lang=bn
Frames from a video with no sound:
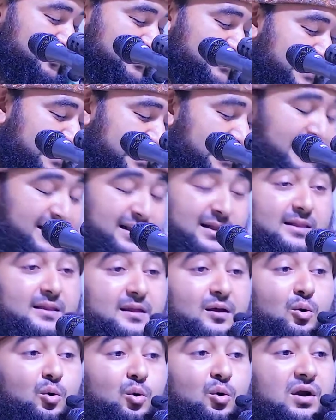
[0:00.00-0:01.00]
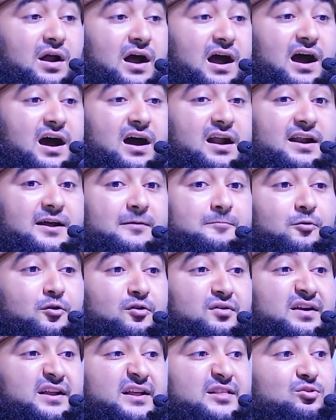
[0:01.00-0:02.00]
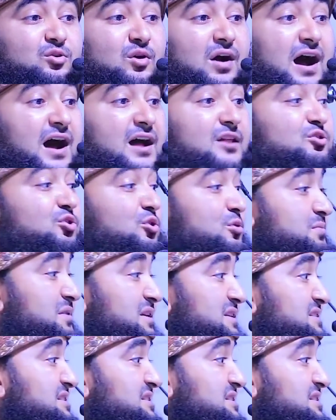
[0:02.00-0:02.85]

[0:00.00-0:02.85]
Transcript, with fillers: হচ্ছে কোরআনে বর্ণিত আদব